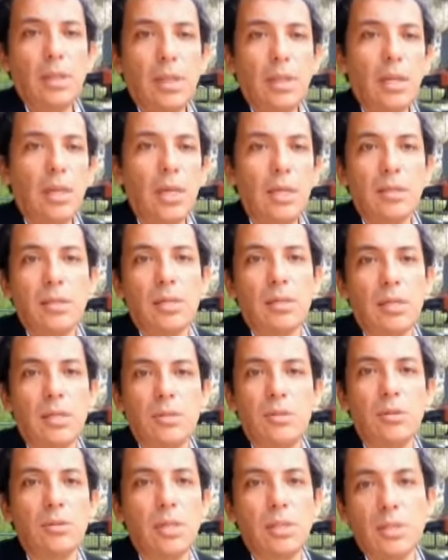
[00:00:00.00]
en la
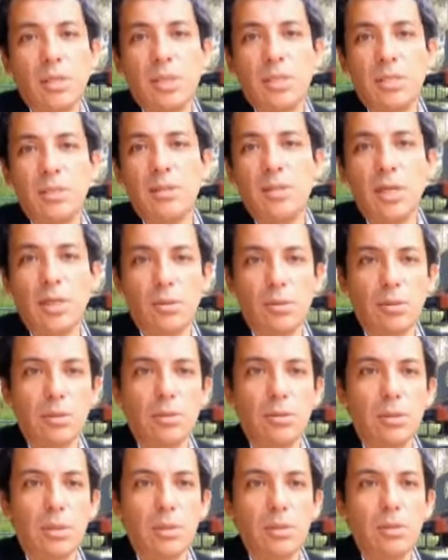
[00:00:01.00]
intersección de tres
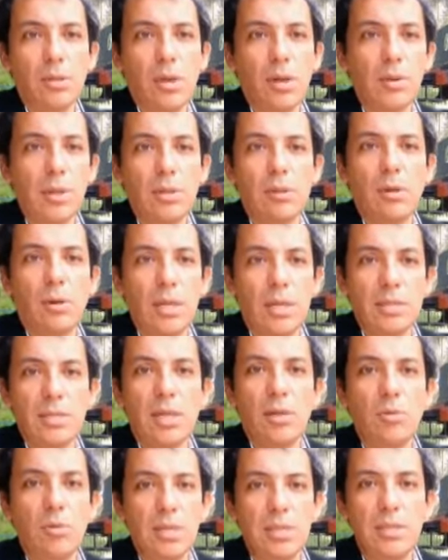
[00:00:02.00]
distritos, ¿no? que son la Victoria,
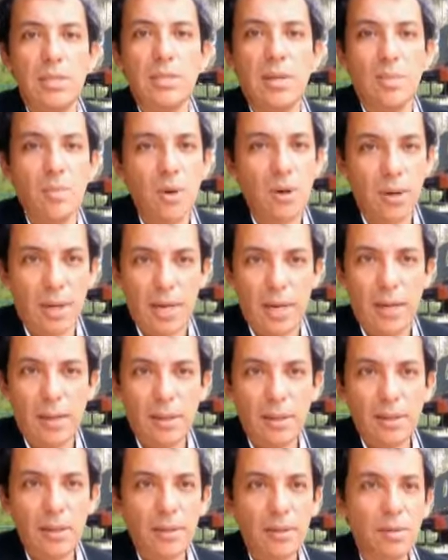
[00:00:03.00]
San Luis y San Borja.
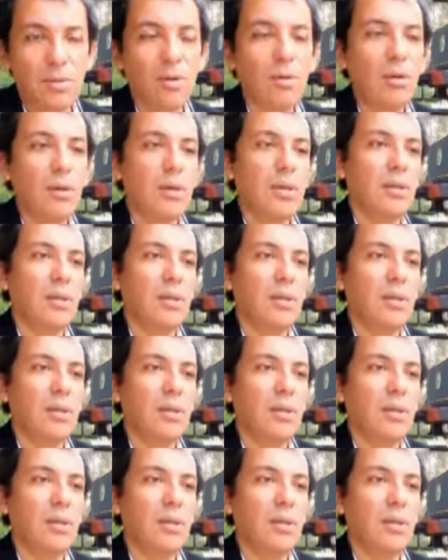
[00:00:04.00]
¿no?